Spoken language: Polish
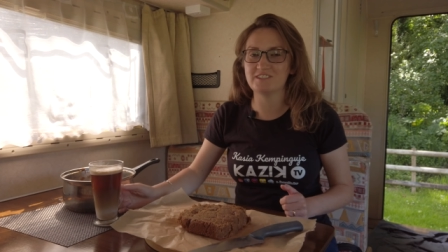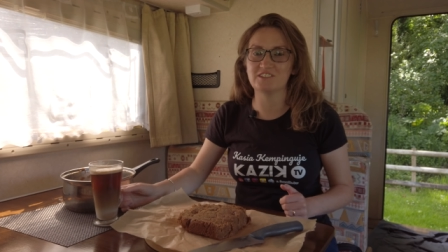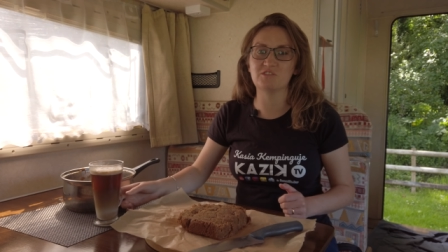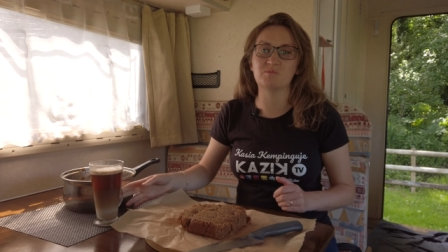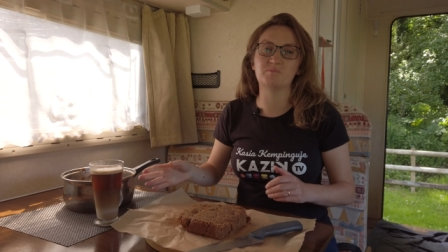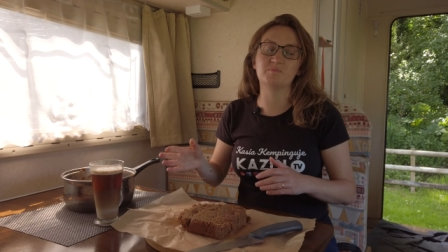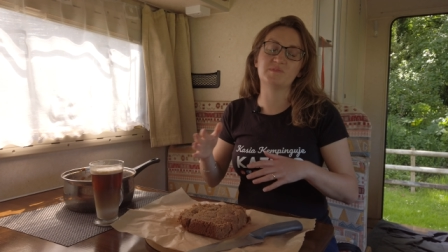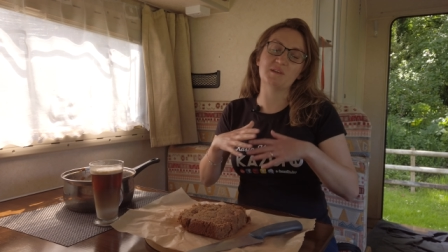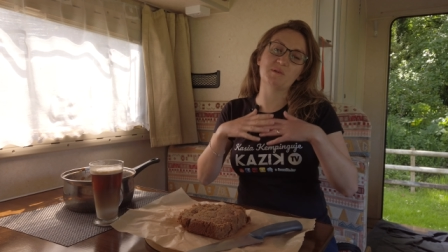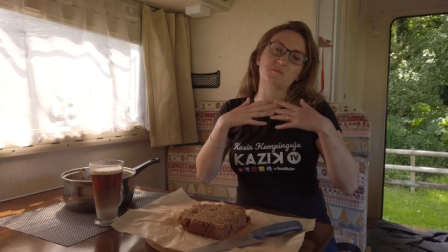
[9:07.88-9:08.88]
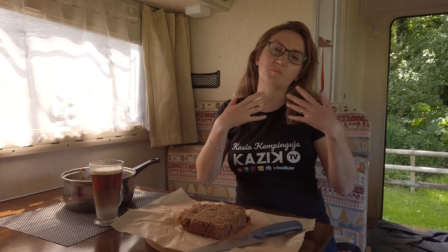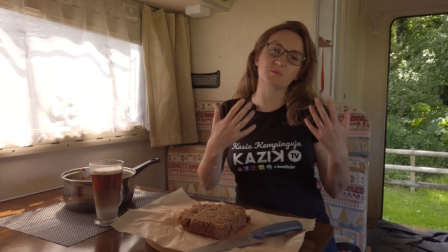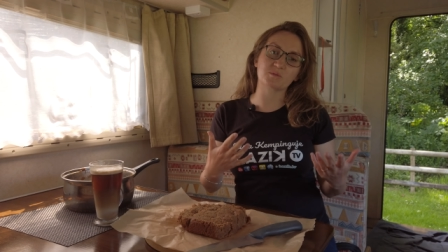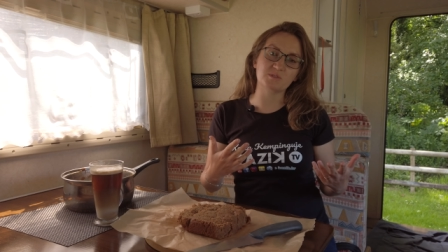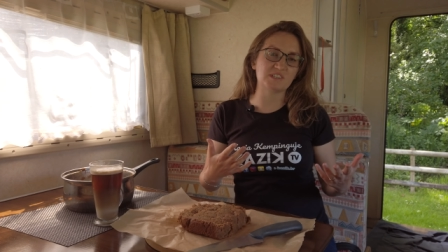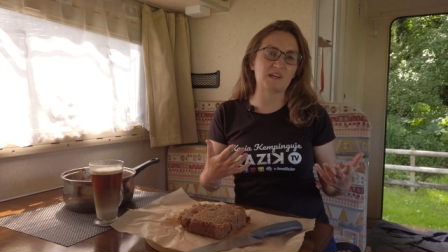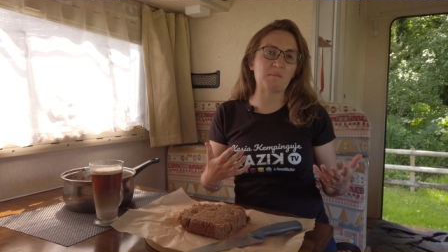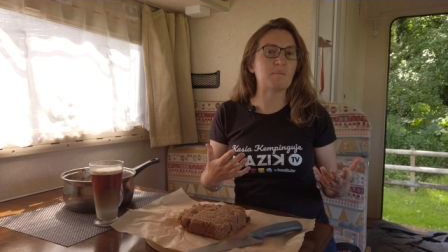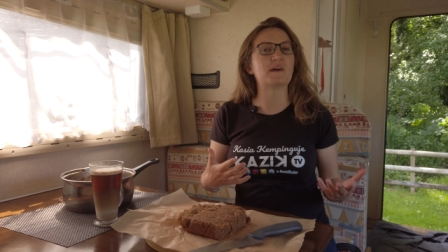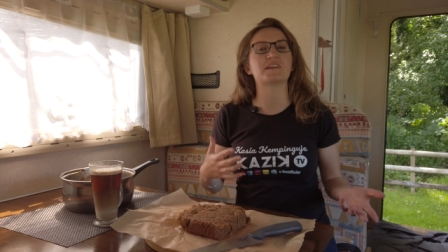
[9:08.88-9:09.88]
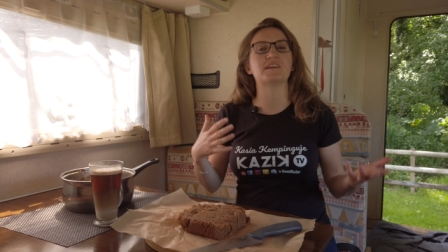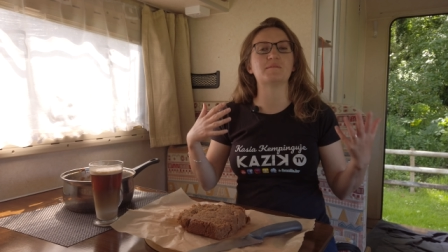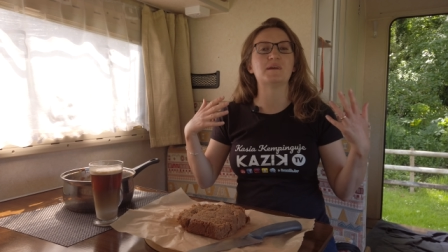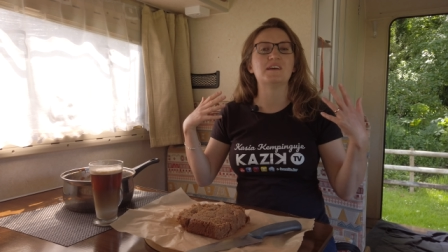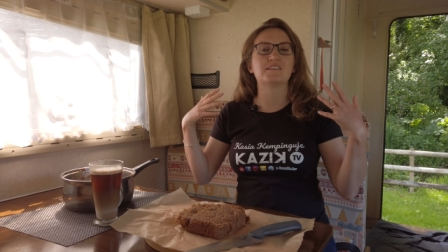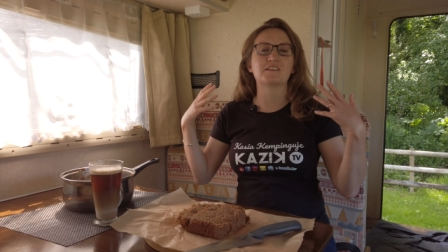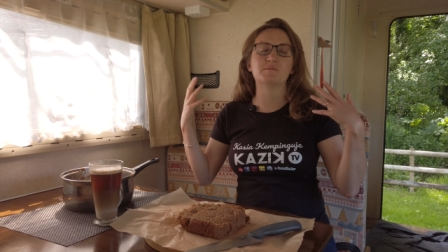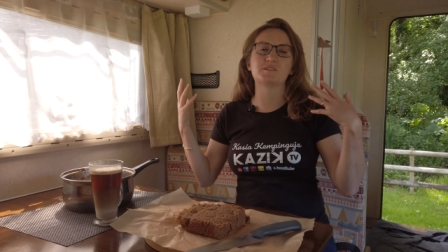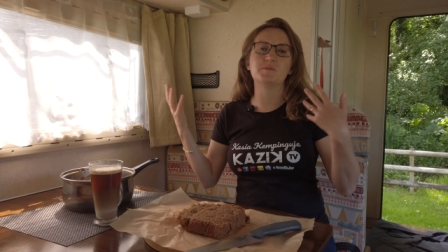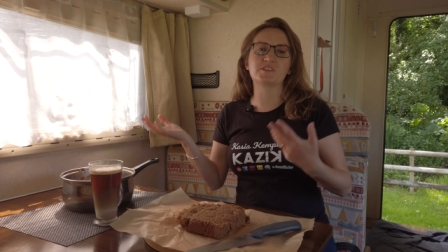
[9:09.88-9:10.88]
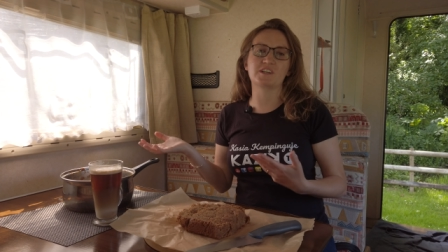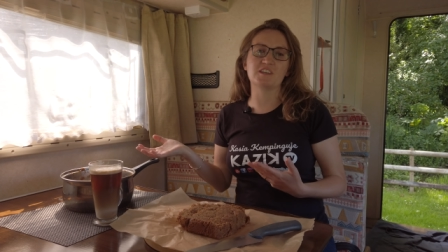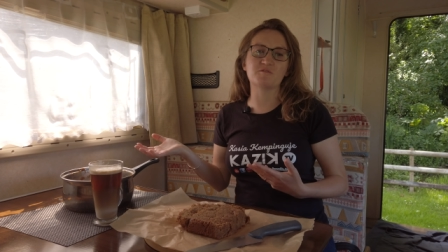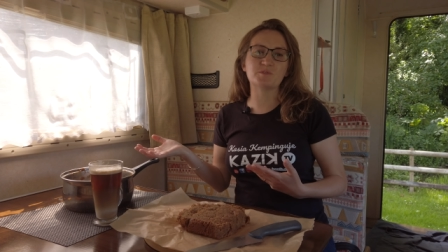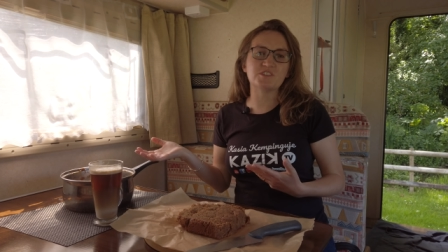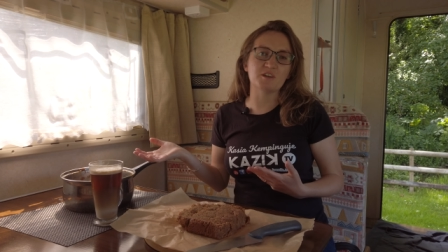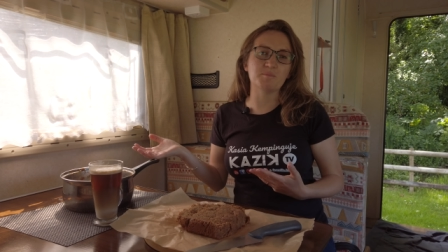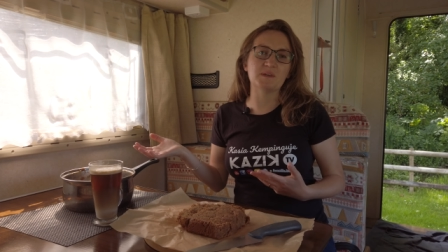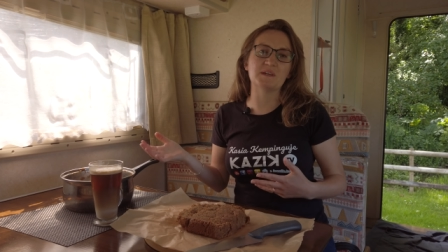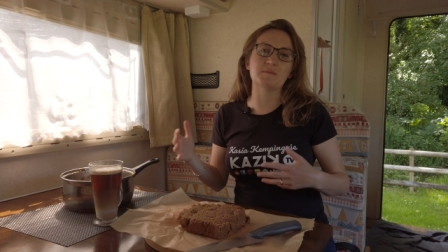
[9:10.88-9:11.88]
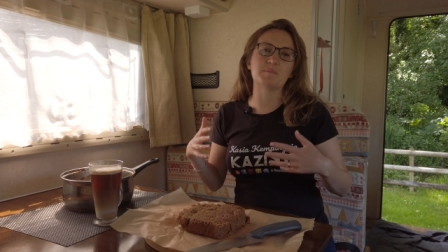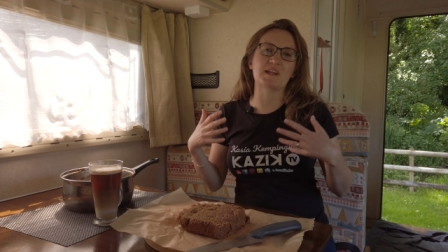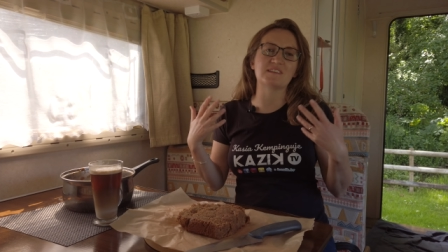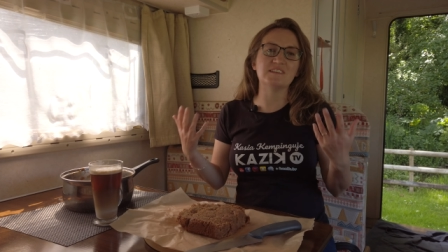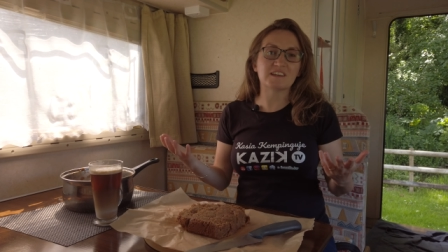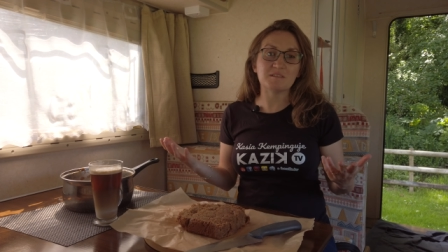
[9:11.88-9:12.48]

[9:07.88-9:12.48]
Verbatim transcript: Cię temat podróży kamperem, temat mieszkania w przyczepie, pracy na